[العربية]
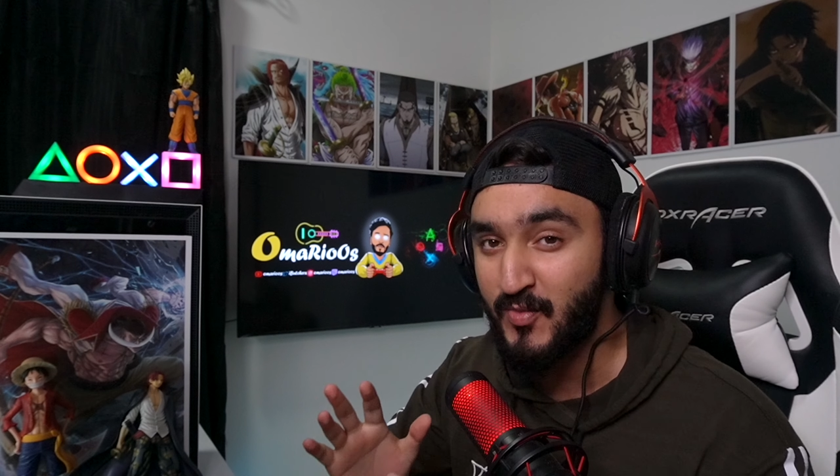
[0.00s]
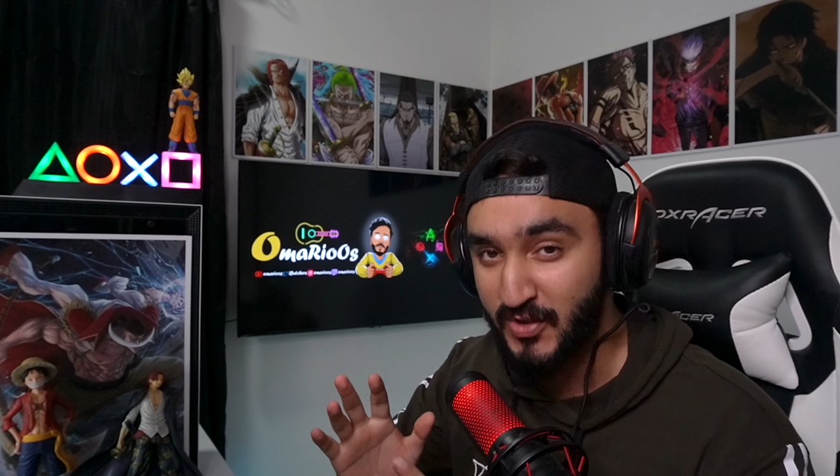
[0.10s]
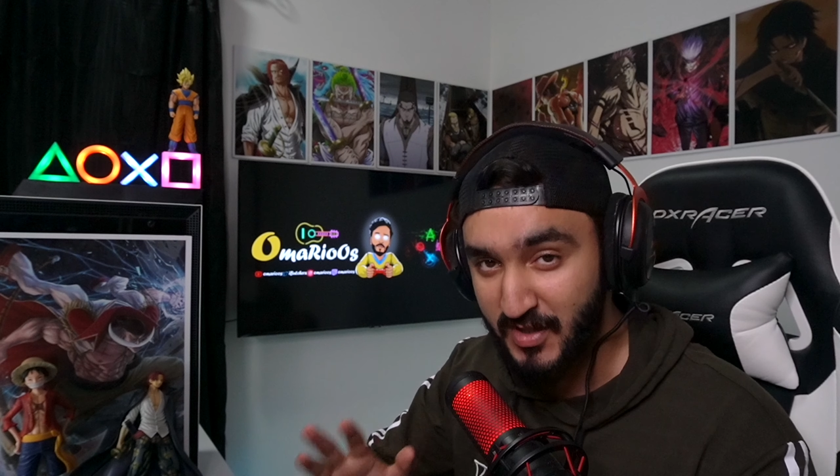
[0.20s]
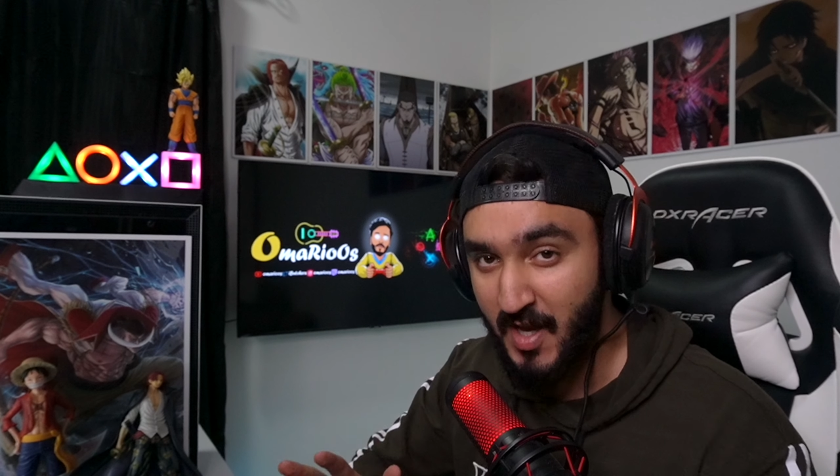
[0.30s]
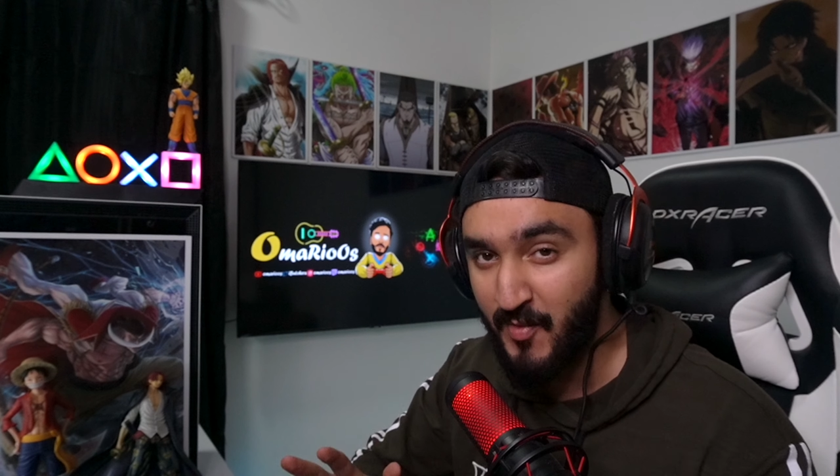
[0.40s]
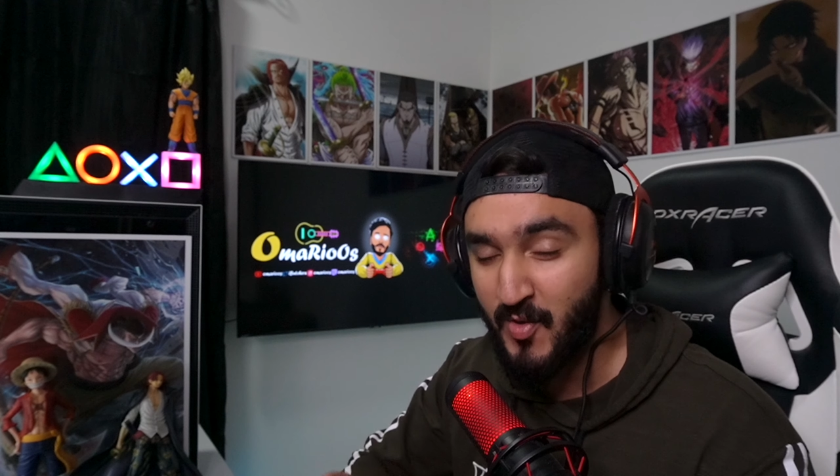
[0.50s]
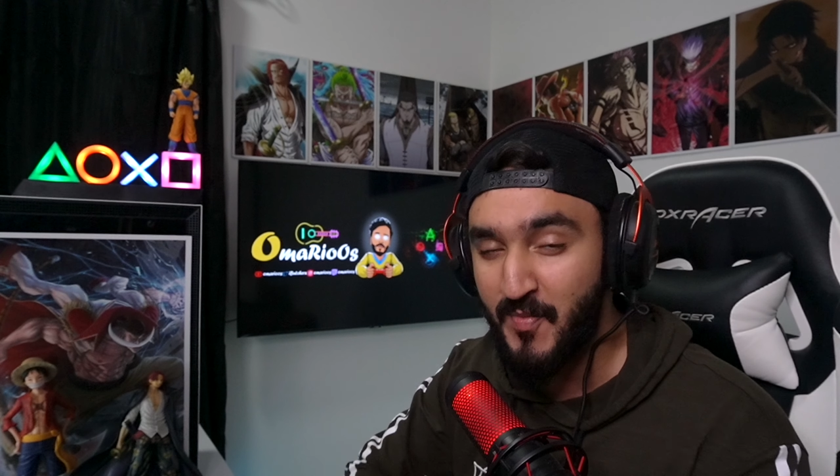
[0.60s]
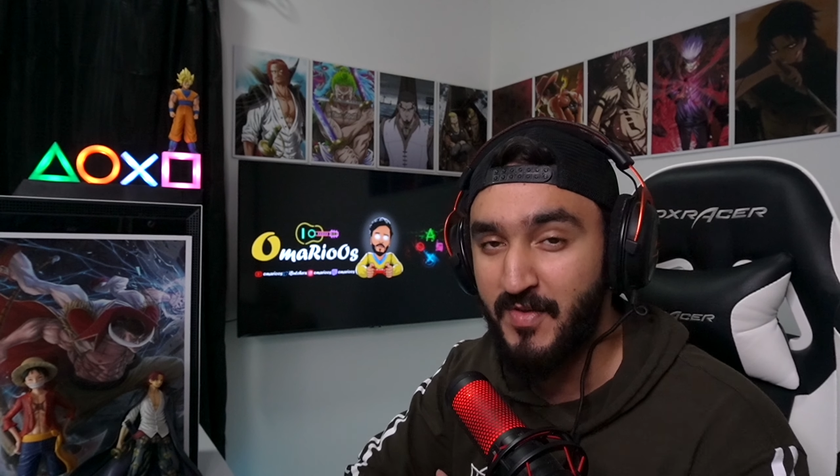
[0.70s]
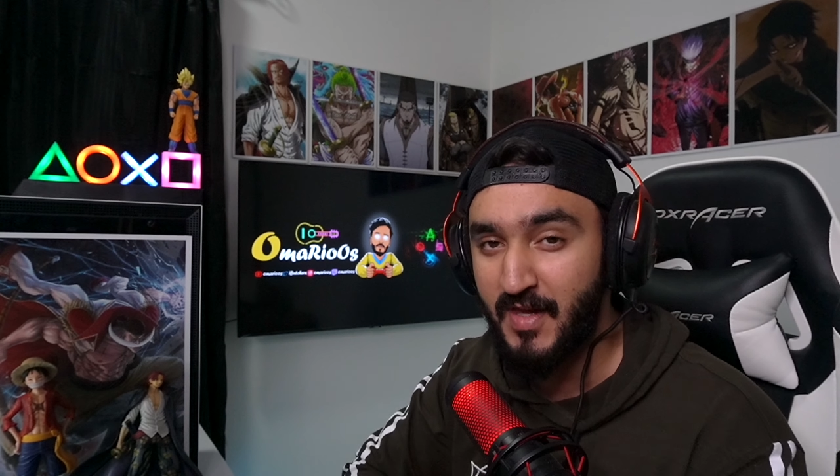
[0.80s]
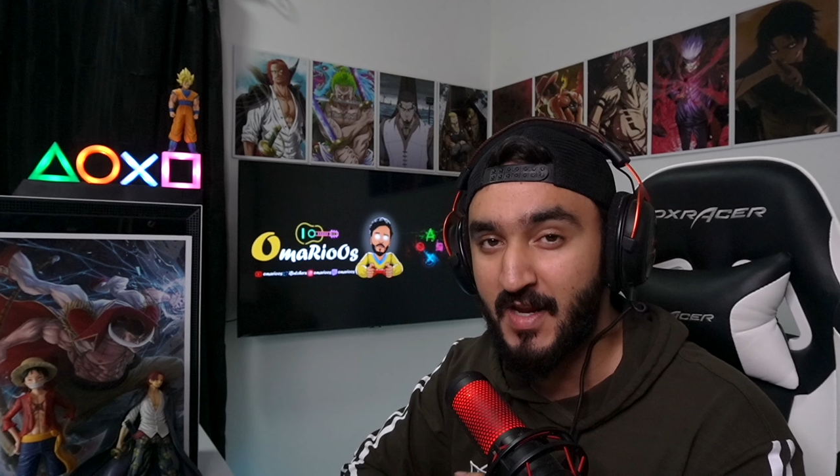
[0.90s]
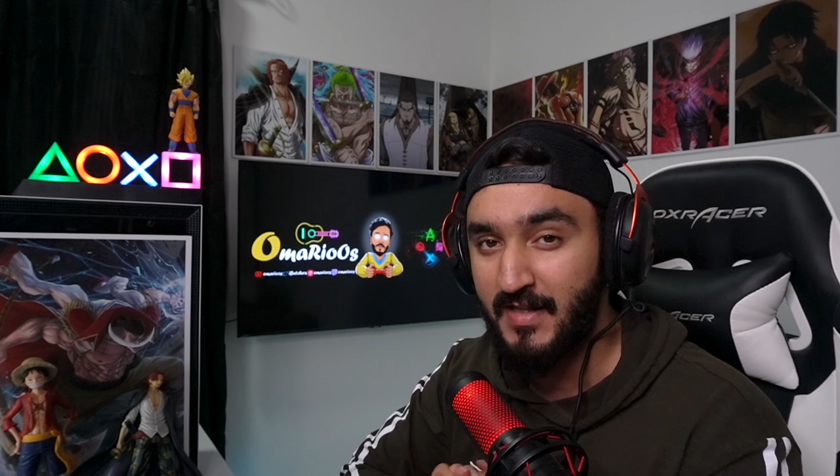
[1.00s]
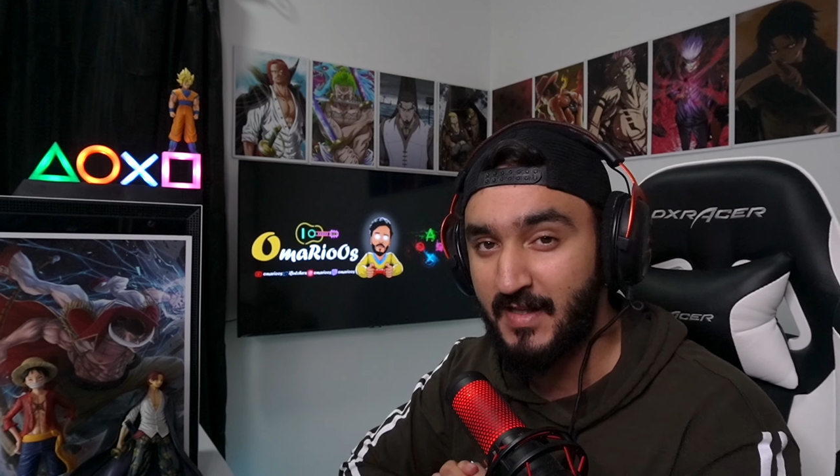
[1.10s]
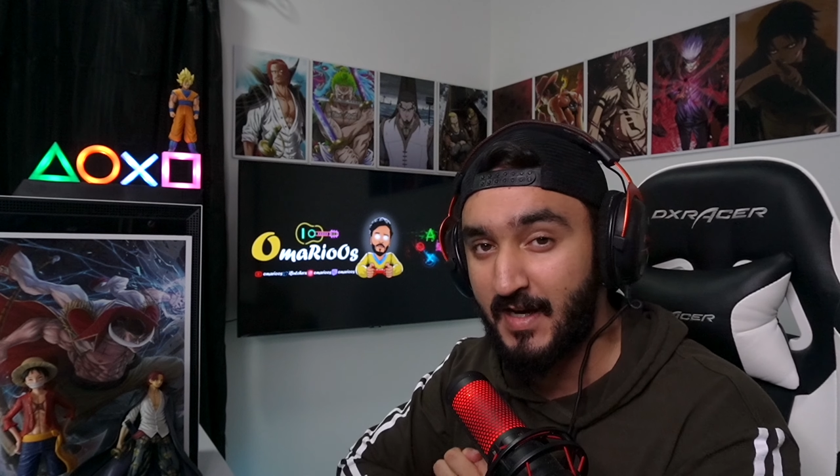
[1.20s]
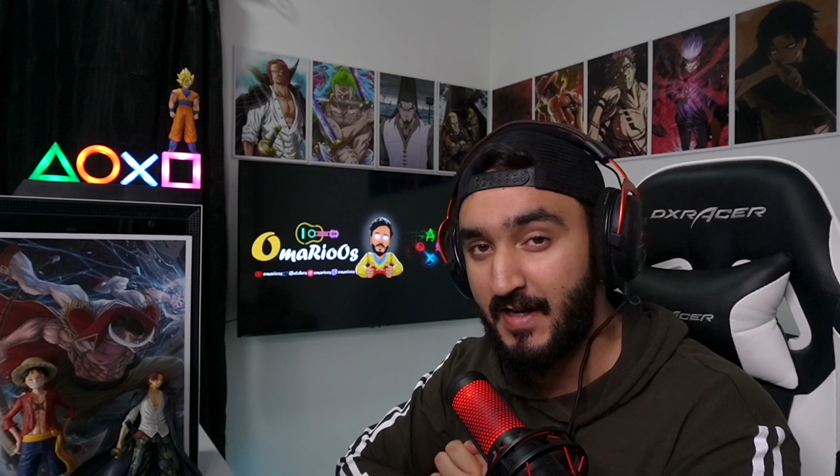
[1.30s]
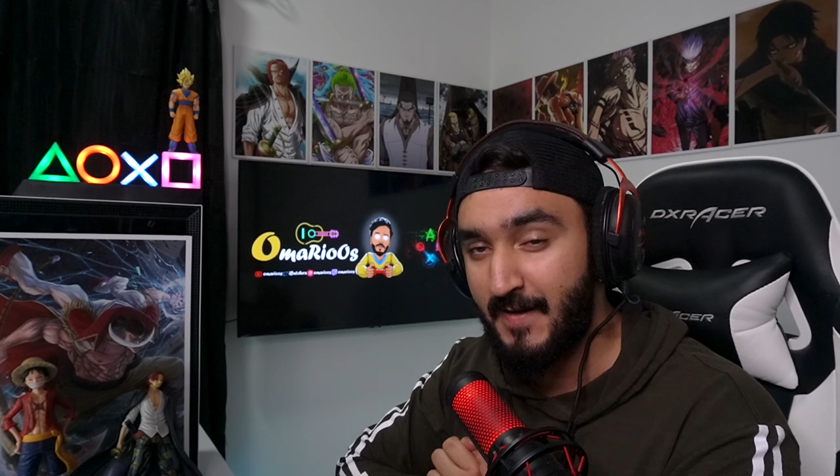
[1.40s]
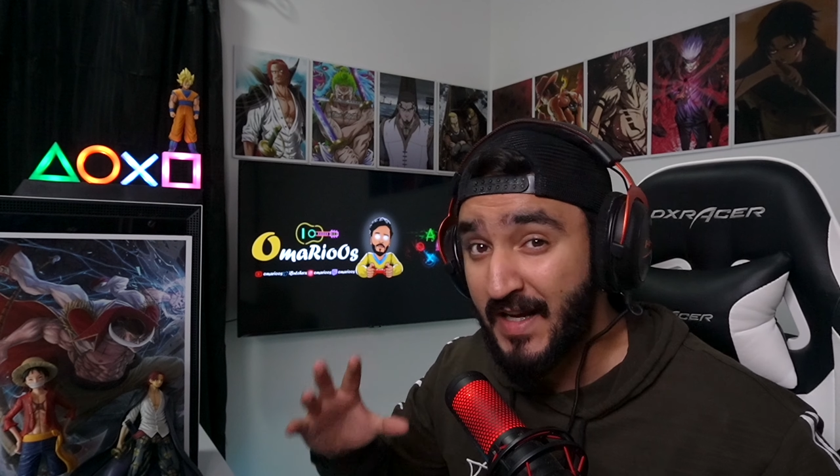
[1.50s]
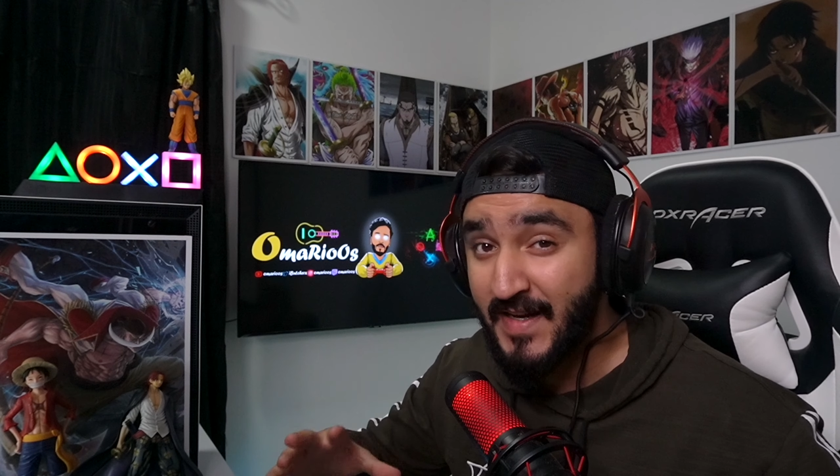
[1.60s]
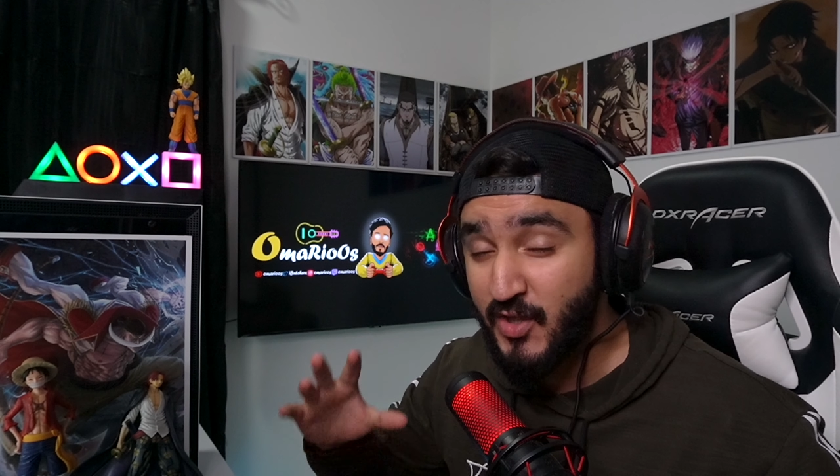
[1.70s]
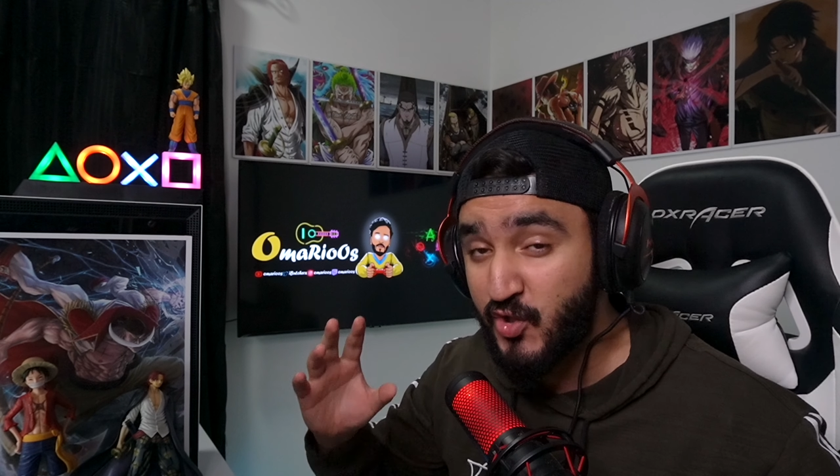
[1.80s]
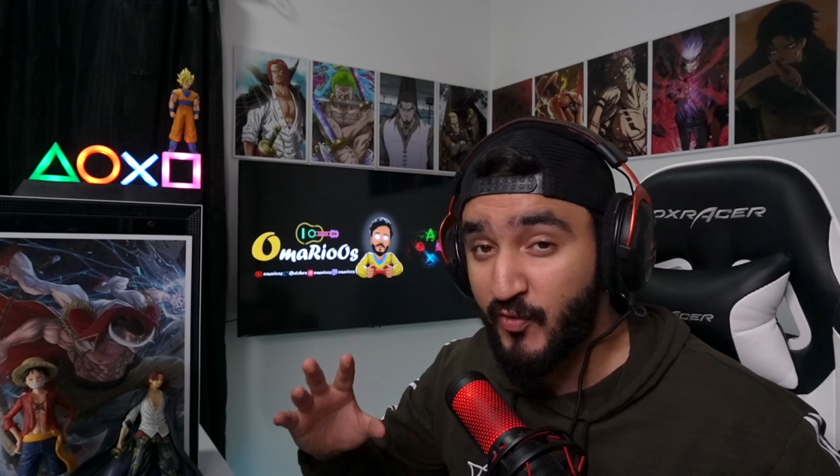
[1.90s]
وصيامكم باذن الله تعالى
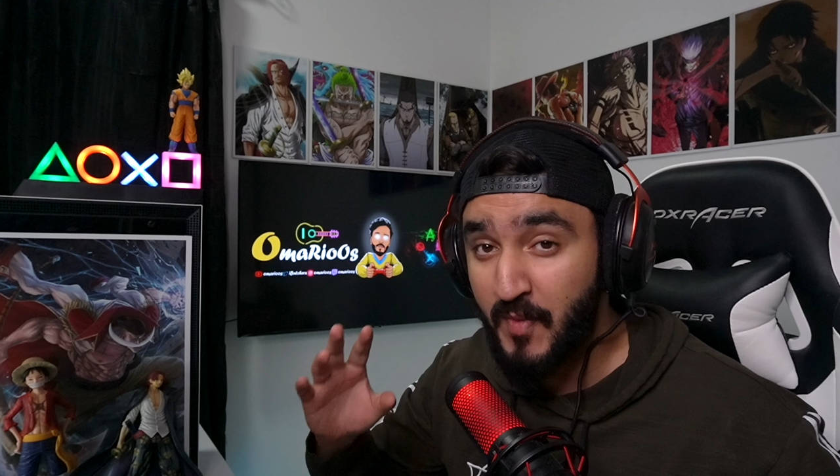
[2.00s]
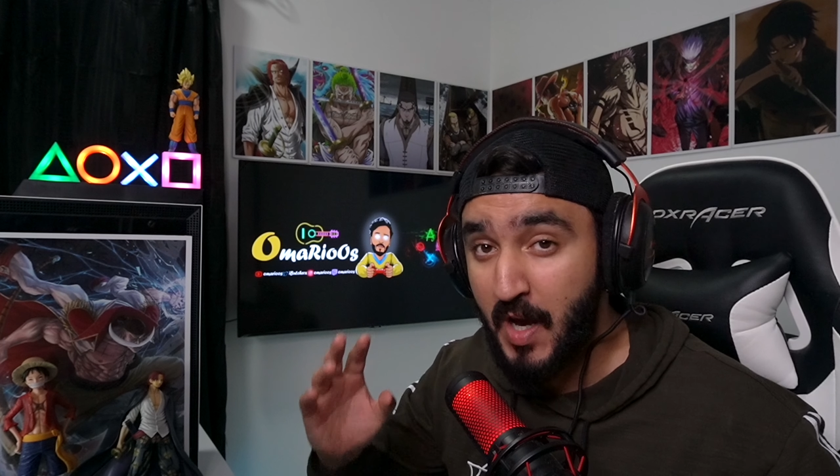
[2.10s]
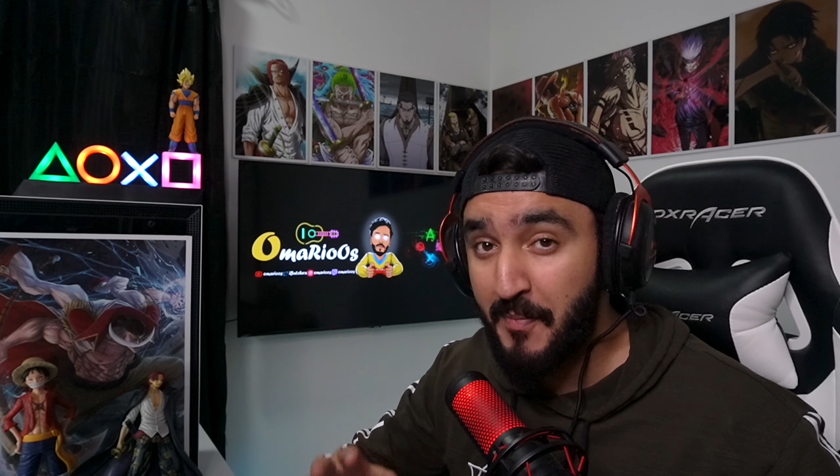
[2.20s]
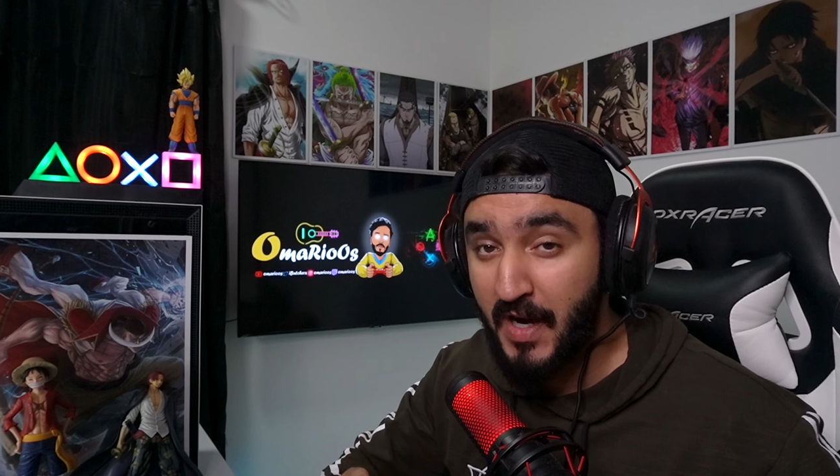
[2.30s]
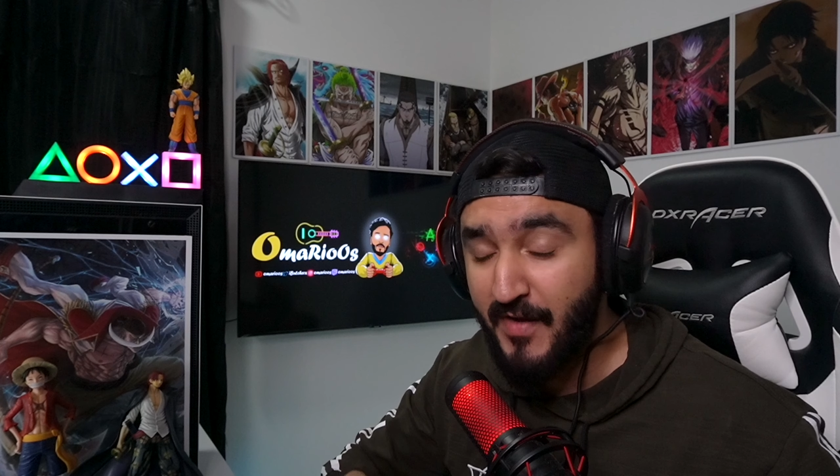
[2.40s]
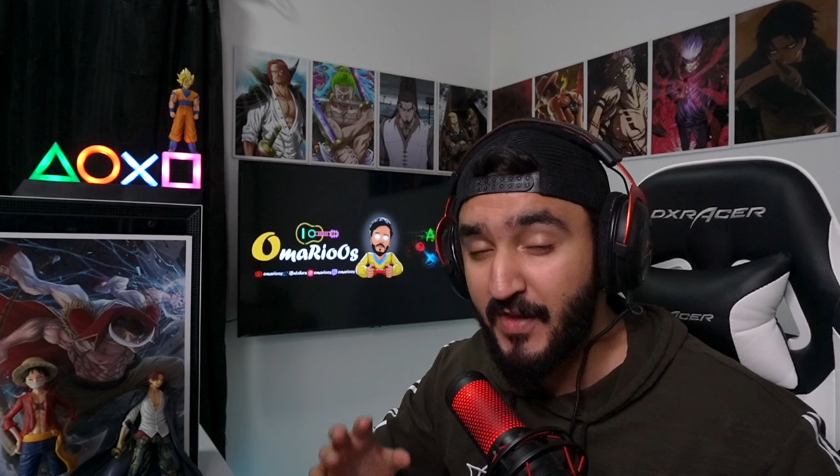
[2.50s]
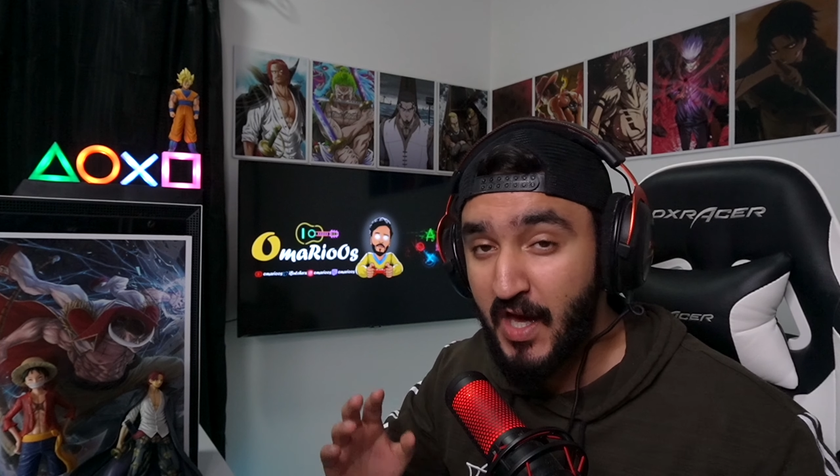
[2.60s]
خلينا نشوف مع بعض